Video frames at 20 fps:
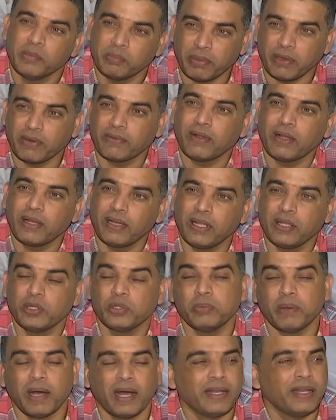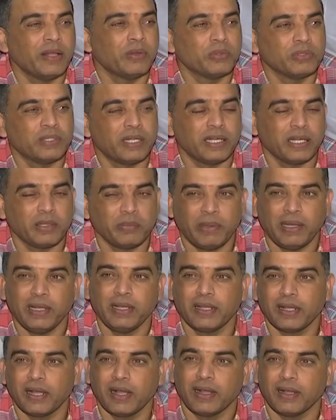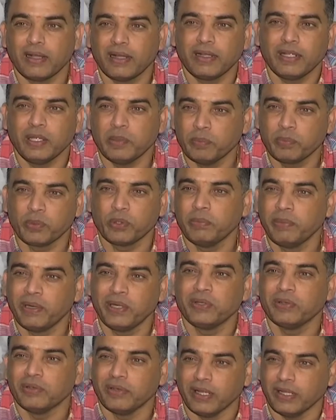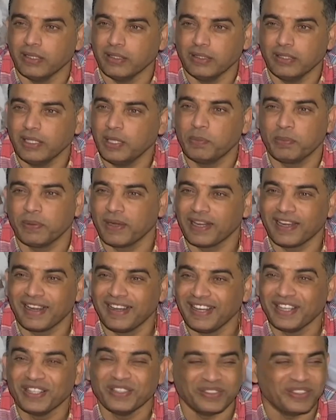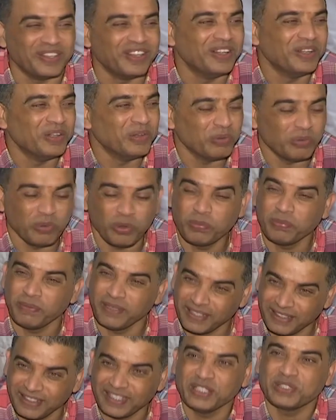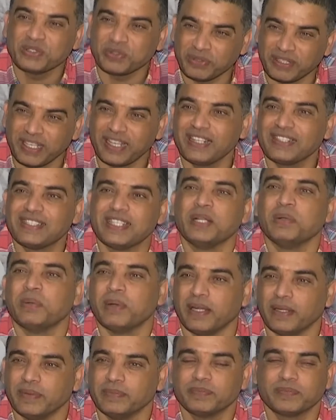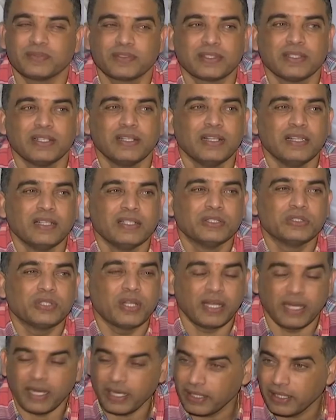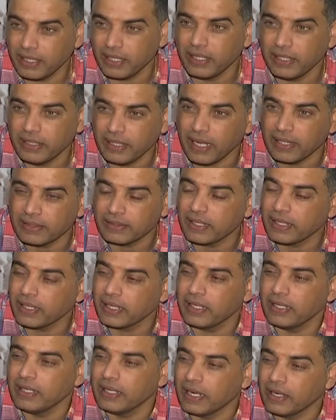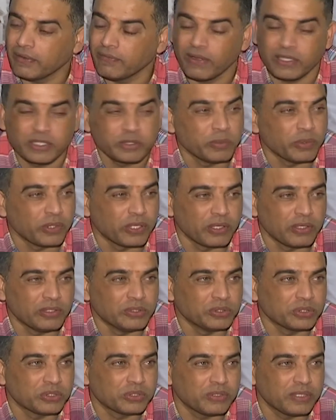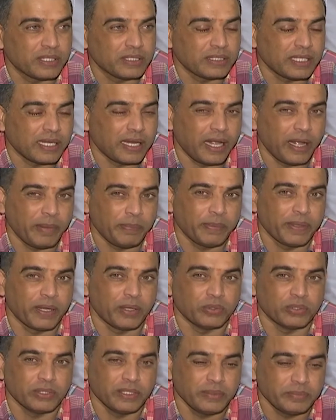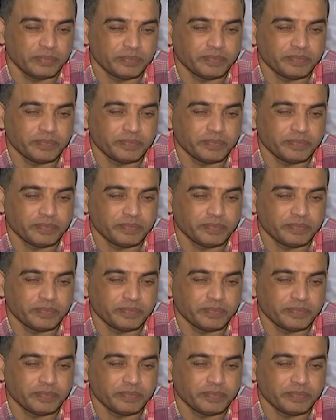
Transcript: పర్వాలేదు బాగానే ఉందంటే మెల్లిగా ఇంప్రూవ్మెంట్ ఉండేది ఇప్పుడు అలా లేదు ఓపెనింగ్ తీసుకుంటేనే సినిమా సో అలాంటి యాత్రకి అడ్వాన్స్ బుకింగ్లు చూస్తుంటే చాలా హ్యాపీగా ఉంది